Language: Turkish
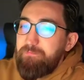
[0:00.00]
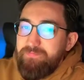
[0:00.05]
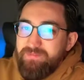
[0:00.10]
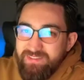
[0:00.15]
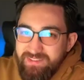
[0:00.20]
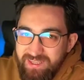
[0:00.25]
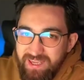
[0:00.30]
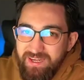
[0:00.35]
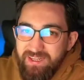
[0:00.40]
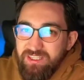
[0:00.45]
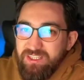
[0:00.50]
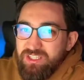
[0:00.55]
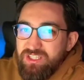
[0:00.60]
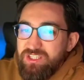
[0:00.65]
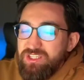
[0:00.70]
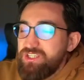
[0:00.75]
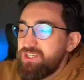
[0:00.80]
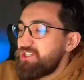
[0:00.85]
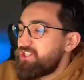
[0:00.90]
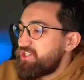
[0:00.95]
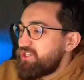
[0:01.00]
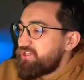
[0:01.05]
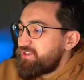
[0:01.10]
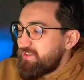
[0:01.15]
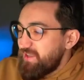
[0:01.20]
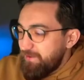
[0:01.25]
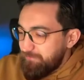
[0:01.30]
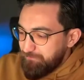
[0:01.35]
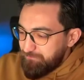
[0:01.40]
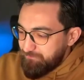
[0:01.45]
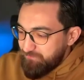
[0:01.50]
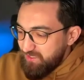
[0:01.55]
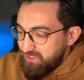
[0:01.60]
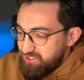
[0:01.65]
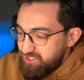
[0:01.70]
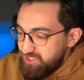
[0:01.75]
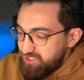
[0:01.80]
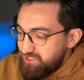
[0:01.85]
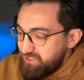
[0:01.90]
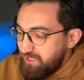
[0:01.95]
Diğer ikinci iş işte
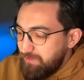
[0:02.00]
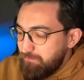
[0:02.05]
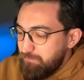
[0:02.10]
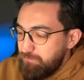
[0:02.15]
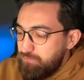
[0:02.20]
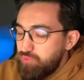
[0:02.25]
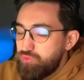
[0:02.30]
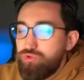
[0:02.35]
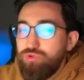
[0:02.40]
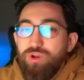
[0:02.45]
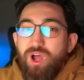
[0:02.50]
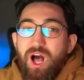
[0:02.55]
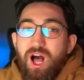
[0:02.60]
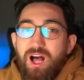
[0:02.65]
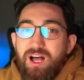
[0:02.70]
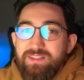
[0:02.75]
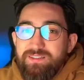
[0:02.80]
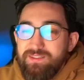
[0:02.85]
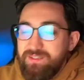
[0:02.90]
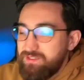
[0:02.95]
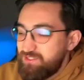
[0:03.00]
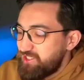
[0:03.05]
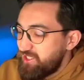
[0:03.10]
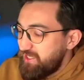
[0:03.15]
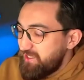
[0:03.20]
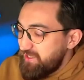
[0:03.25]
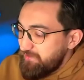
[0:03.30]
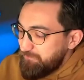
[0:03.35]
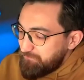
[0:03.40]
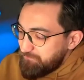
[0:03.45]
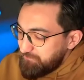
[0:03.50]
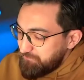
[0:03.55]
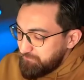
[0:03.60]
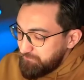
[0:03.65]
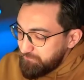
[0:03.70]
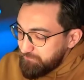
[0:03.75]
iç işte bütün ağız şeyi